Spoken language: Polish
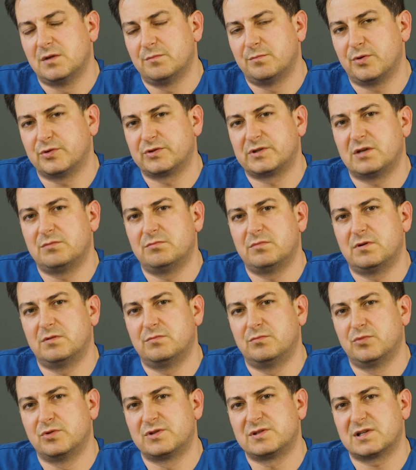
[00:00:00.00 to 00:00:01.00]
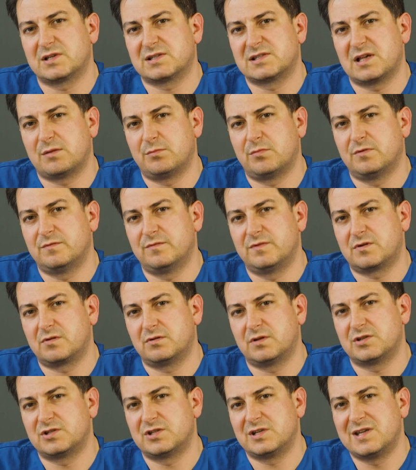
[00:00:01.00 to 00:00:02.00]
potem móc tak samo
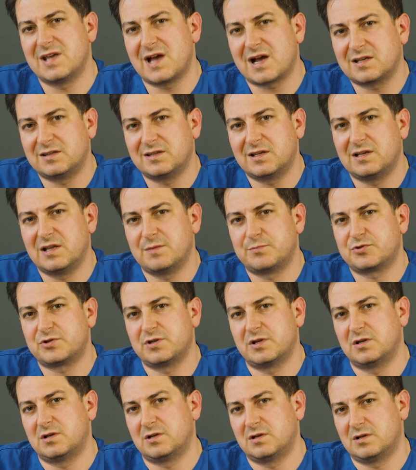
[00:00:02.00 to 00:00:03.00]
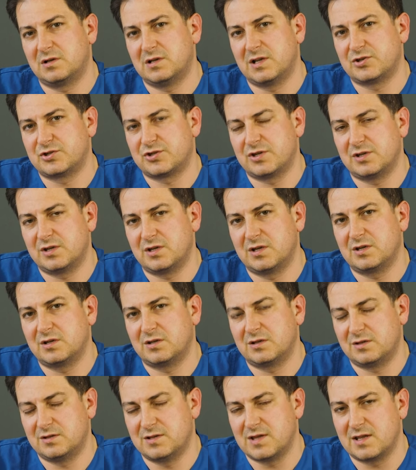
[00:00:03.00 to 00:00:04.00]
wykonać jak najlepsze leczenie
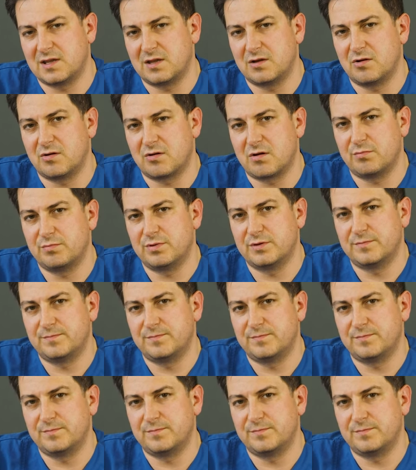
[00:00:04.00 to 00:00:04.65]
danej choroby.